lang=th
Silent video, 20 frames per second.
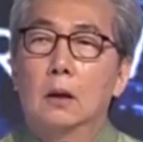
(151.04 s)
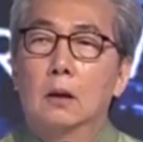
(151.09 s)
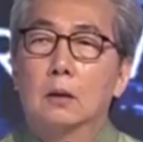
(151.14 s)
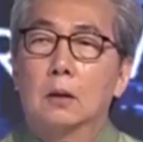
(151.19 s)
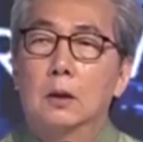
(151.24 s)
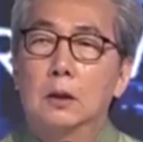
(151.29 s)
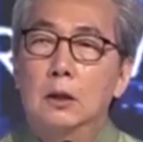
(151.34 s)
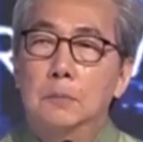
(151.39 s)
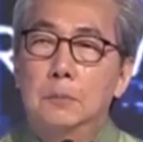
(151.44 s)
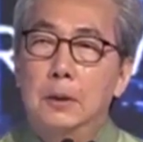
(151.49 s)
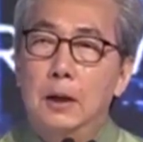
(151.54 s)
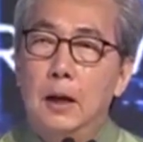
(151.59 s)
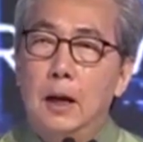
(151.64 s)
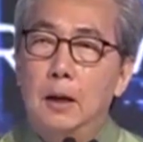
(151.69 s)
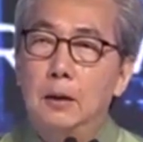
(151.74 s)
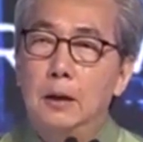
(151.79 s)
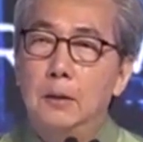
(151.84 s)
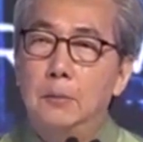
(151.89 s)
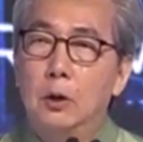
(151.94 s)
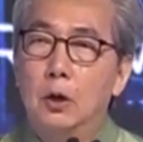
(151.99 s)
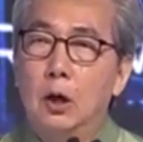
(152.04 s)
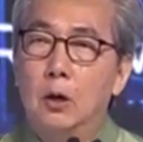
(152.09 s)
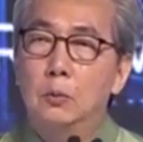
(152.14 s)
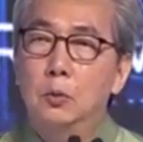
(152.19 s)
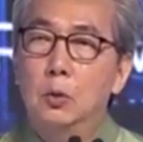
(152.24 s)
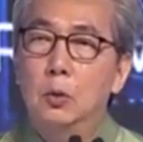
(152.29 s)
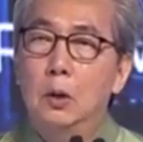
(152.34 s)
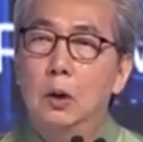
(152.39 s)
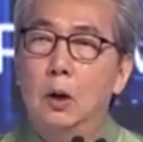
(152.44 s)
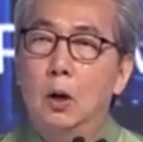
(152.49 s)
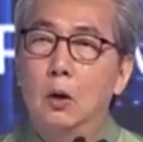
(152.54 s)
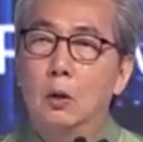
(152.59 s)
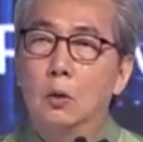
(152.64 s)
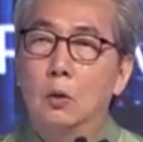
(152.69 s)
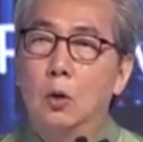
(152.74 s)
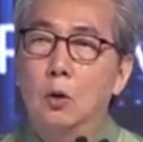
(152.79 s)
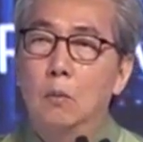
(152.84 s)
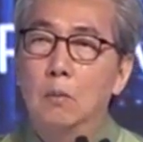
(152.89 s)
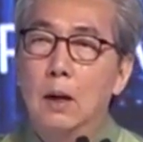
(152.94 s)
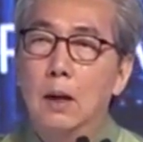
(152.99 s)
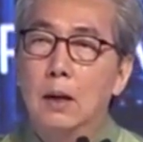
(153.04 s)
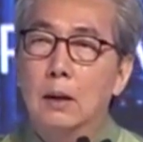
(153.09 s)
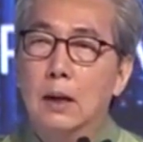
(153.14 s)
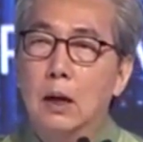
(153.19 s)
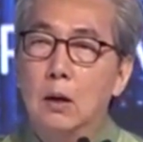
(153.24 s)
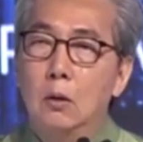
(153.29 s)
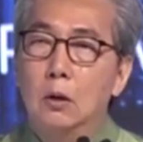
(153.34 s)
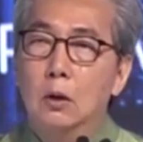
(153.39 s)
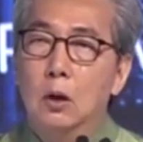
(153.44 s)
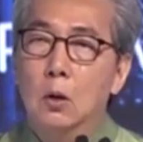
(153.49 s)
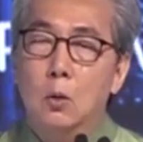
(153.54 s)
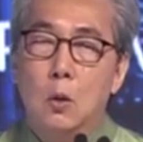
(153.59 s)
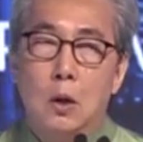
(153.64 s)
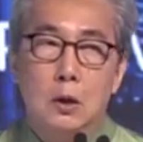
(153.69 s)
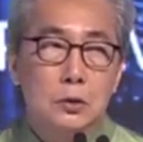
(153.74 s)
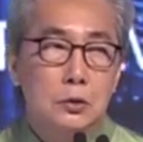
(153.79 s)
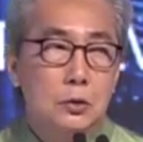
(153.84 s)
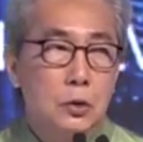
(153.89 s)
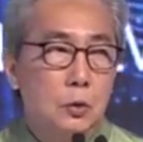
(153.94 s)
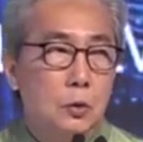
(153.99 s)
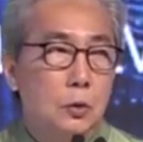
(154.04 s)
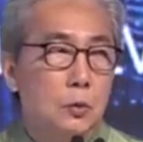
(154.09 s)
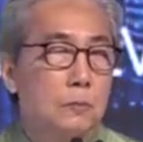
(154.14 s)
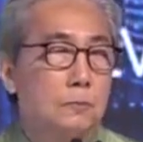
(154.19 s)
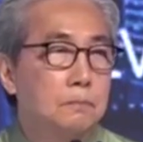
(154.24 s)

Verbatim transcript: Greater Bay Area ประกอบด้วยฮ่องกงมาเก๊าแล้วก็กวางโจว